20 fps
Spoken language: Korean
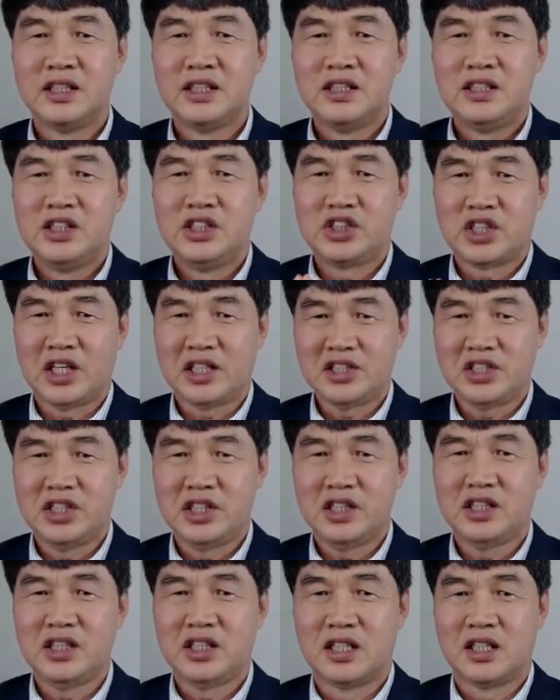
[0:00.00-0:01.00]
이
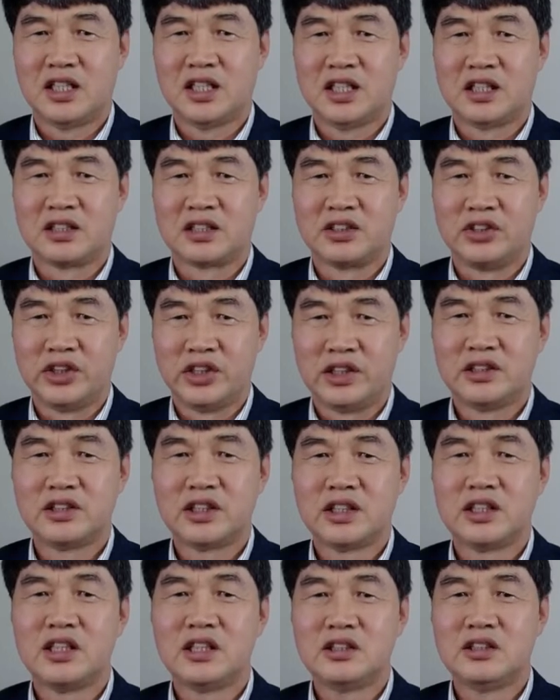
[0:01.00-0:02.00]
자체가
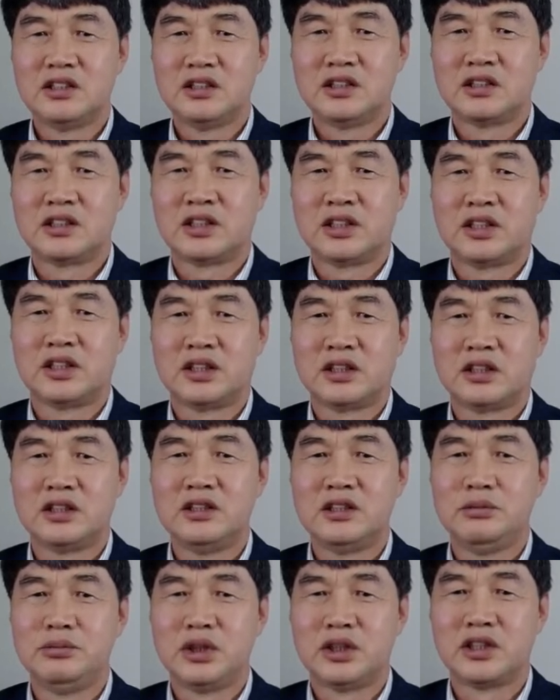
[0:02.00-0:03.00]
굉장한 그 큰
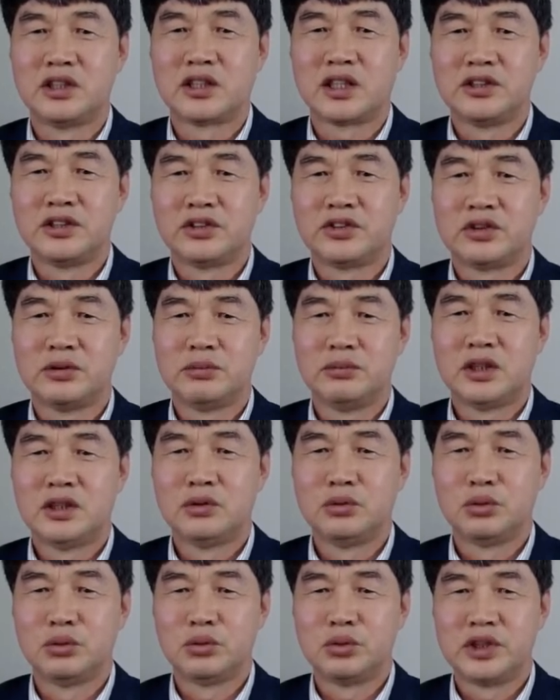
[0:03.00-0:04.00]
의미를 가졌음을
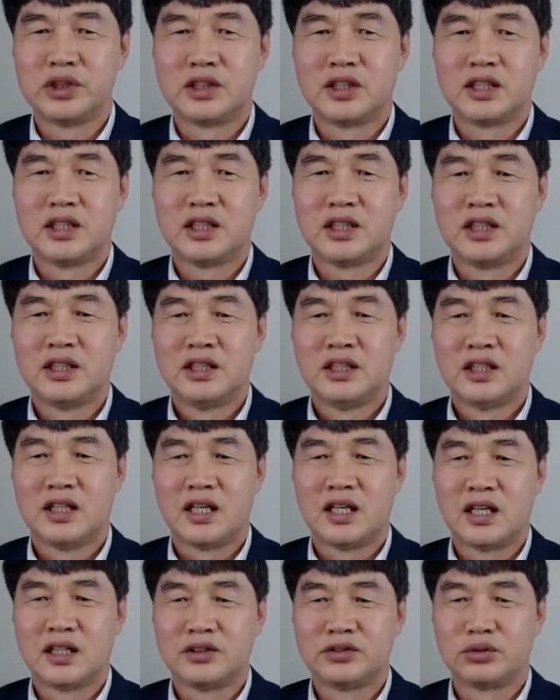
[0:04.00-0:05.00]
우리가
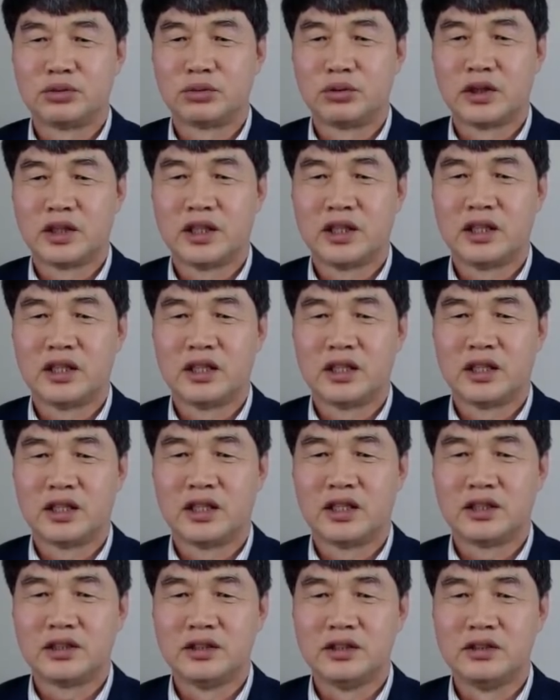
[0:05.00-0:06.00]
알 수가
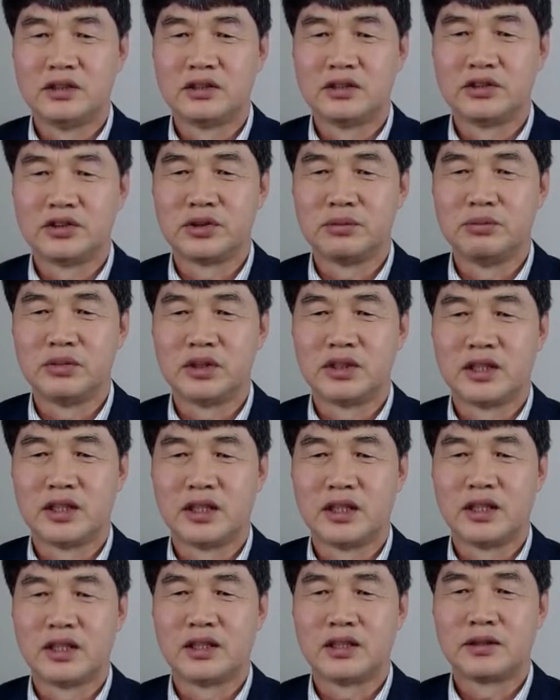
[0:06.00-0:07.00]
아, 있는
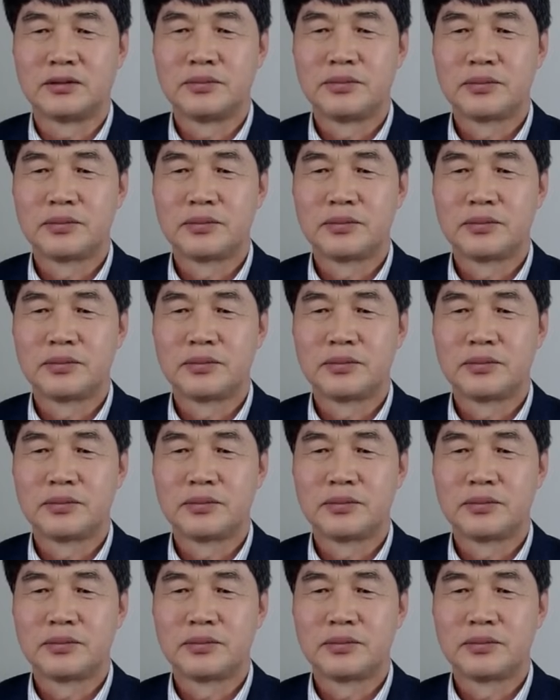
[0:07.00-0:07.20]
것입니다.